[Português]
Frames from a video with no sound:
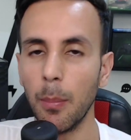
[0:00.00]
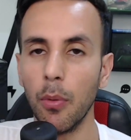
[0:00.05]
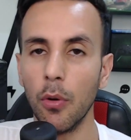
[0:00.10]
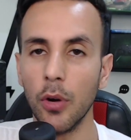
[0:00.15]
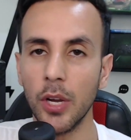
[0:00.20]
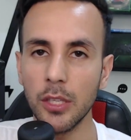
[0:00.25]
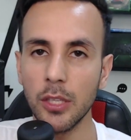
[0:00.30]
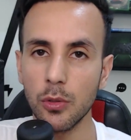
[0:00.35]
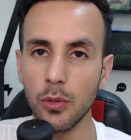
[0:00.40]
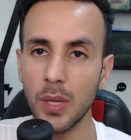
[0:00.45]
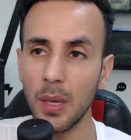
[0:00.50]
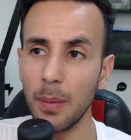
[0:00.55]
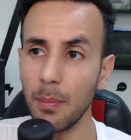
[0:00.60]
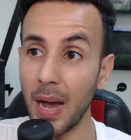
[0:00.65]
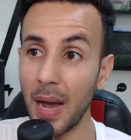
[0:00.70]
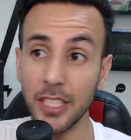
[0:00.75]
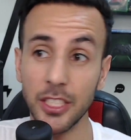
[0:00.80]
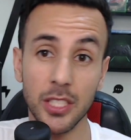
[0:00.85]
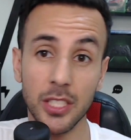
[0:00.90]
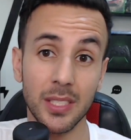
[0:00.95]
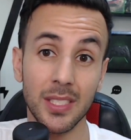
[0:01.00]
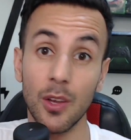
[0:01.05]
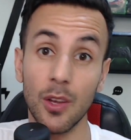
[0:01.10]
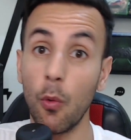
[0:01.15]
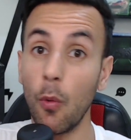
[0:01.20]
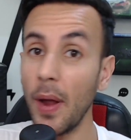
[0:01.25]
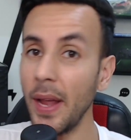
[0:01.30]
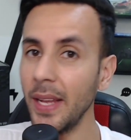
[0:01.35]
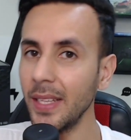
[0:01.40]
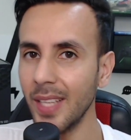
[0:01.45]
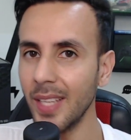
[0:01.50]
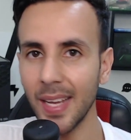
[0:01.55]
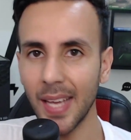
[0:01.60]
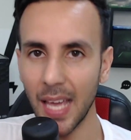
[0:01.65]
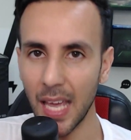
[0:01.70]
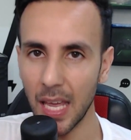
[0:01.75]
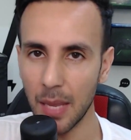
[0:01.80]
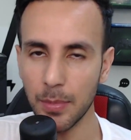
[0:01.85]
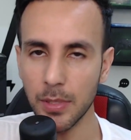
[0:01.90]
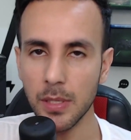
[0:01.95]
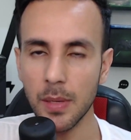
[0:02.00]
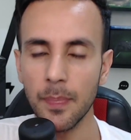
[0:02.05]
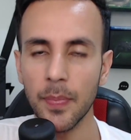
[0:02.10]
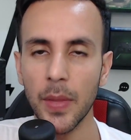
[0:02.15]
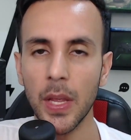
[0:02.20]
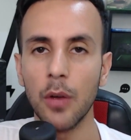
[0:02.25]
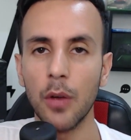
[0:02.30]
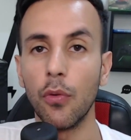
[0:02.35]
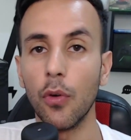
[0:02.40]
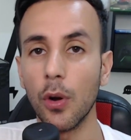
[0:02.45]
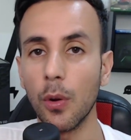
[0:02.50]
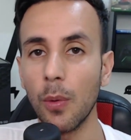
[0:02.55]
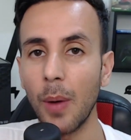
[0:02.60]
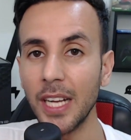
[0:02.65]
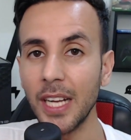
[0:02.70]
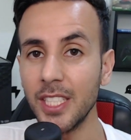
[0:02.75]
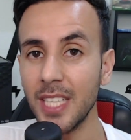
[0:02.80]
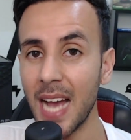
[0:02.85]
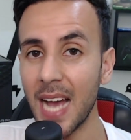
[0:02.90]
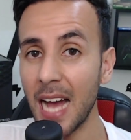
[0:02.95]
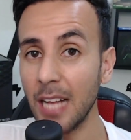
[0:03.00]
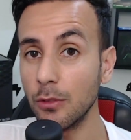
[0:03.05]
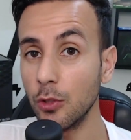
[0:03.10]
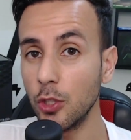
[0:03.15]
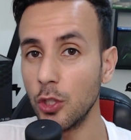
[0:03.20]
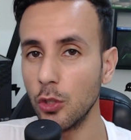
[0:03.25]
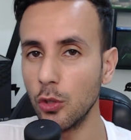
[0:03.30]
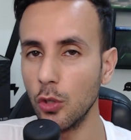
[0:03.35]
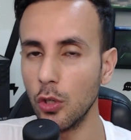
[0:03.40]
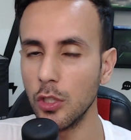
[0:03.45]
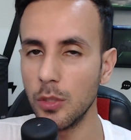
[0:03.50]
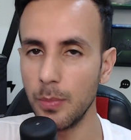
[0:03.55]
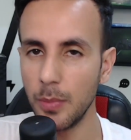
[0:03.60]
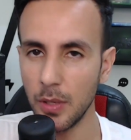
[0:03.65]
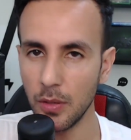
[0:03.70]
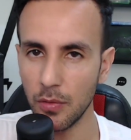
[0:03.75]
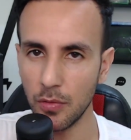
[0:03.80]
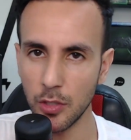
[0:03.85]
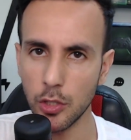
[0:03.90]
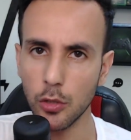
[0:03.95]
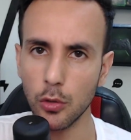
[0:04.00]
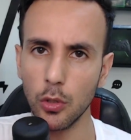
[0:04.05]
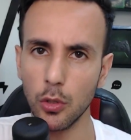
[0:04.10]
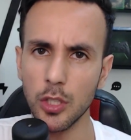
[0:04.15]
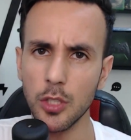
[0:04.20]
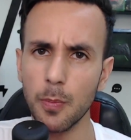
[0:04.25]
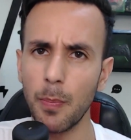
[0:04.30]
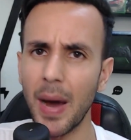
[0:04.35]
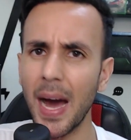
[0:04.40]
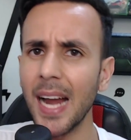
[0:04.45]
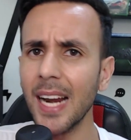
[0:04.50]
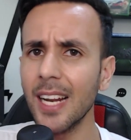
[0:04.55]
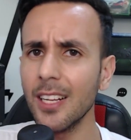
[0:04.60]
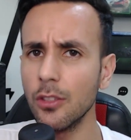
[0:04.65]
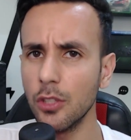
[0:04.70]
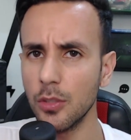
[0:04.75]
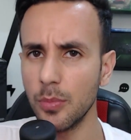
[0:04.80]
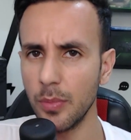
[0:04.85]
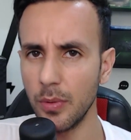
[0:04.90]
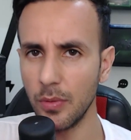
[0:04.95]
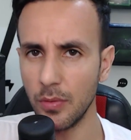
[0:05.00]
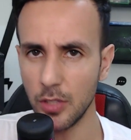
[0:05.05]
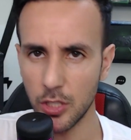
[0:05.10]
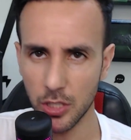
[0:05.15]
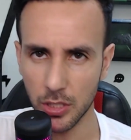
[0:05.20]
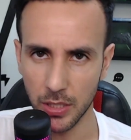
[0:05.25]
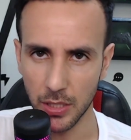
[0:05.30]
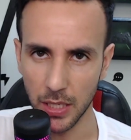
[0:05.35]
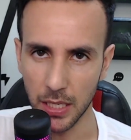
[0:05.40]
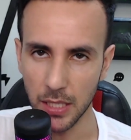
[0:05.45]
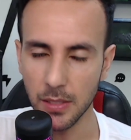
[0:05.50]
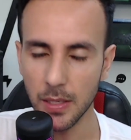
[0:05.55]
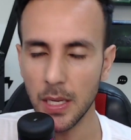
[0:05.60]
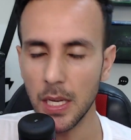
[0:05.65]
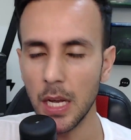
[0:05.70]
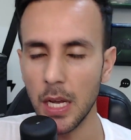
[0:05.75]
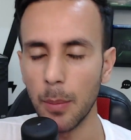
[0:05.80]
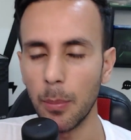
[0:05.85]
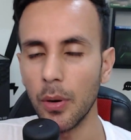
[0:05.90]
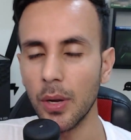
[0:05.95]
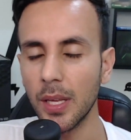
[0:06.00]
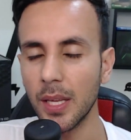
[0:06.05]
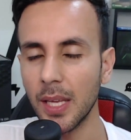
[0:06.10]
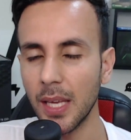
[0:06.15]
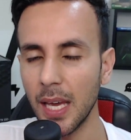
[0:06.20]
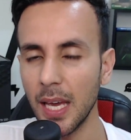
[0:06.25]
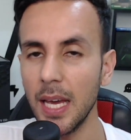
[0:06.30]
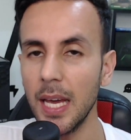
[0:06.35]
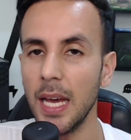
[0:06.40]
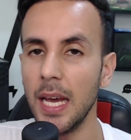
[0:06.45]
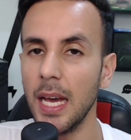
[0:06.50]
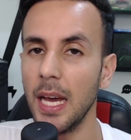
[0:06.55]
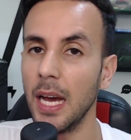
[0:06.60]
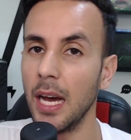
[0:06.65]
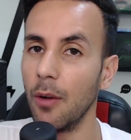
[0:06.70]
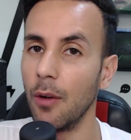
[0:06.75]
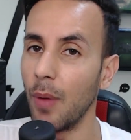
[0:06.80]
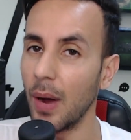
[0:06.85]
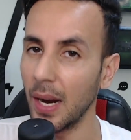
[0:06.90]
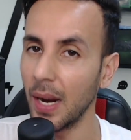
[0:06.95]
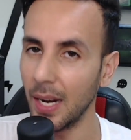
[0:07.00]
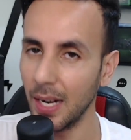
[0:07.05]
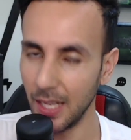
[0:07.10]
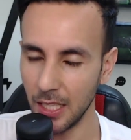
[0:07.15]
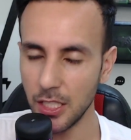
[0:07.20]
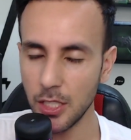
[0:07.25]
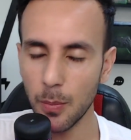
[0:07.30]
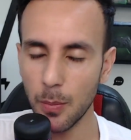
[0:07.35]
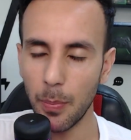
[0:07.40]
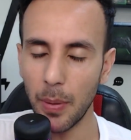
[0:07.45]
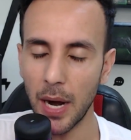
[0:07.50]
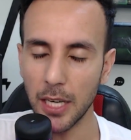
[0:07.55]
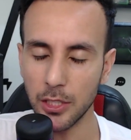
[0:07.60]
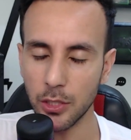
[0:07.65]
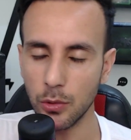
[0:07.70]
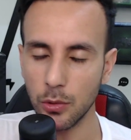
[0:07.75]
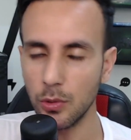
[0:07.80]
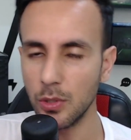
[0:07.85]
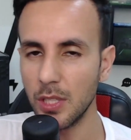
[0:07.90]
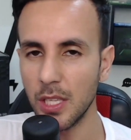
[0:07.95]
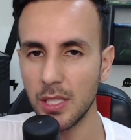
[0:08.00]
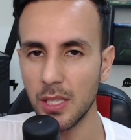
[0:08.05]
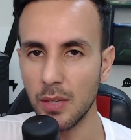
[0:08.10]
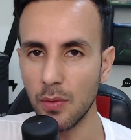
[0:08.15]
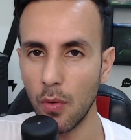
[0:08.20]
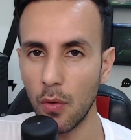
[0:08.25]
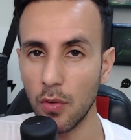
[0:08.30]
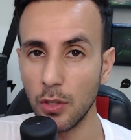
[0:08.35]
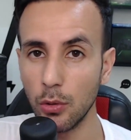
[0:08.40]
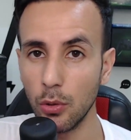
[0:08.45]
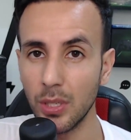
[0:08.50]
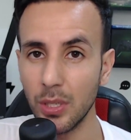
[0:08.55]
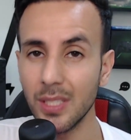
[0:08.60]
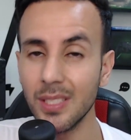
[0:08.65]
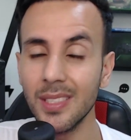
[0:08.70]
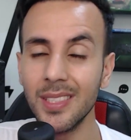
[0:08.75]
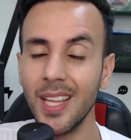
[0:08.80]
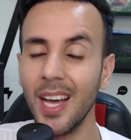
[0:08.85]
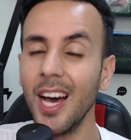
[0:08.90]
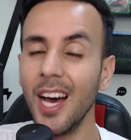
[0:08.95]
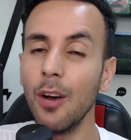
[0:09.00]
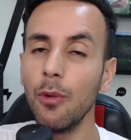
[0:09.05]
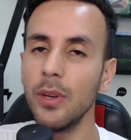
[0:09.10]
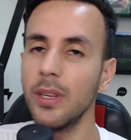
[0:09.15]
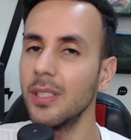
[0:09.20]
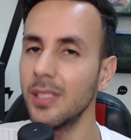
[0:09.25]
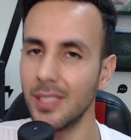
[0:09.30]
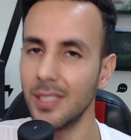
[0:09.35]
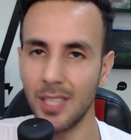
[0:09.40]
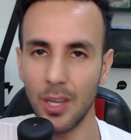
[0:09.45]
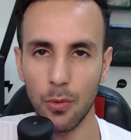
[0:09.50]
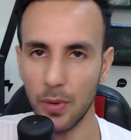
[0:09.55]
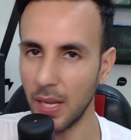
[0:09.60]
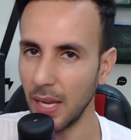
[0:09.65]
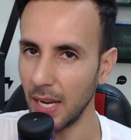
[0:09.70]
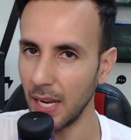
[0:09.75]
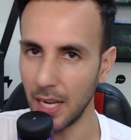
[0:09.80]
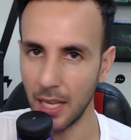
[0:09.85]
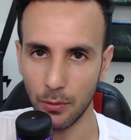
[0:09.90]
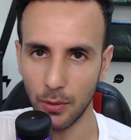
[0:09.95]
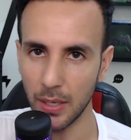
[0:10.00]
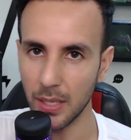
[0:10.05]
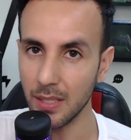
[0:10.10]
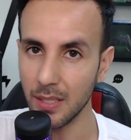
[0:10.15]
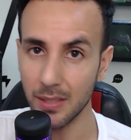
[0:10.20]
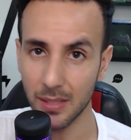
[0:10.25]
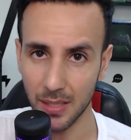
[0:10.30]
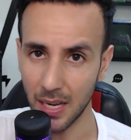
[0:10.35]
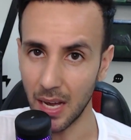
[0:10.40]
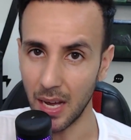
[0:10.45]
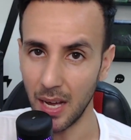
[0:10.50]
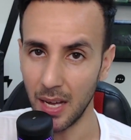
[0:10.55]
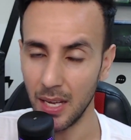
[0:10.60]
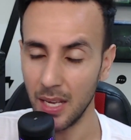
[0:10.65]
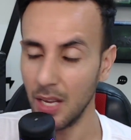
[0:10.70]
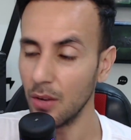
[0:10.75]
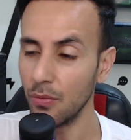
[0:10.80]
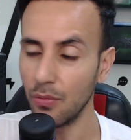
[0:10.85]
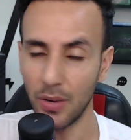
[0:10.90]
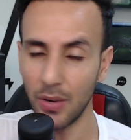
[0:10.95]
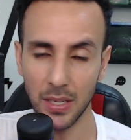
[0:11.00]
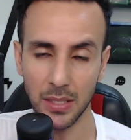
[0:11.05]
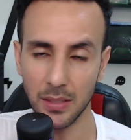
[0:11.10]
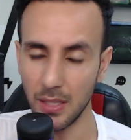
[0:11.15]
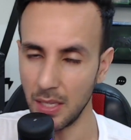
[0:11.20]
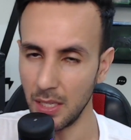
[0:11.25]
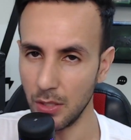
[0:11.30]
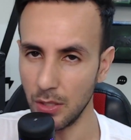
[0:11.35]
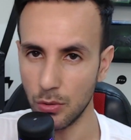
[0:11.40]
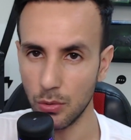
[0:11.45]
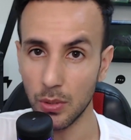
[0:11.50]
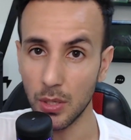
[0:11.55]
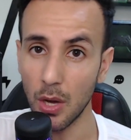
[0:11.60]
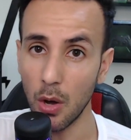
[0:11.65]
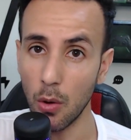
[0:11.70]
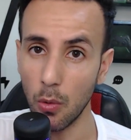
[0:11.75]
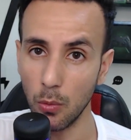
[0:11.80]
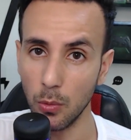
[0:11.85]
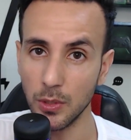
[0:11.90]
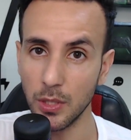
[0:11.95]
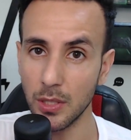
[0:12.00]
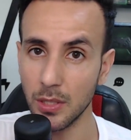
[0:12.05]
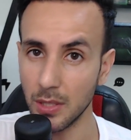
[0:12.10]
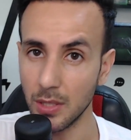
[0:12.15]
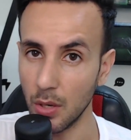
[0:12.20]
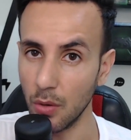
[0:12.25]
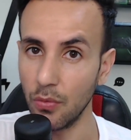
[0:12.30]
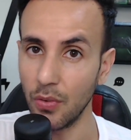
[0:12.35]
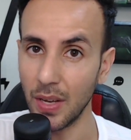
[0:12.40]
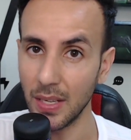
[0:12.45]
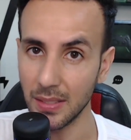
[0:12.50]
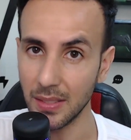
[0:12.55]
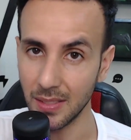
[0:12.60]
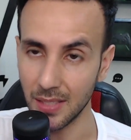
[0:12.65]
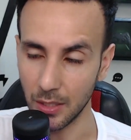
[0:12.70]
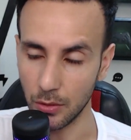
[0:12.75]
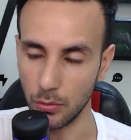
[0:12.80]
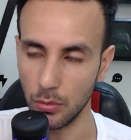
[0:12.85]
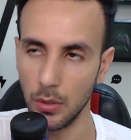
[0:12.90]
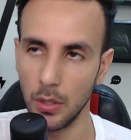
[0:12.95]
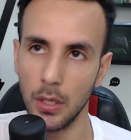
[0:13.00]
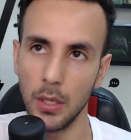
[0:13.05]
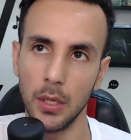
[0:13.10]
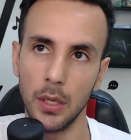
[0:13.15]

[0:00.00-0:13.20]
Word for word: Por isso que mais de 50 games foram adiados de 2022 para 2023, porque uma grande parte dos desenvolvedores não estão querendo arriscar fazer isso que alguns estão fazendo.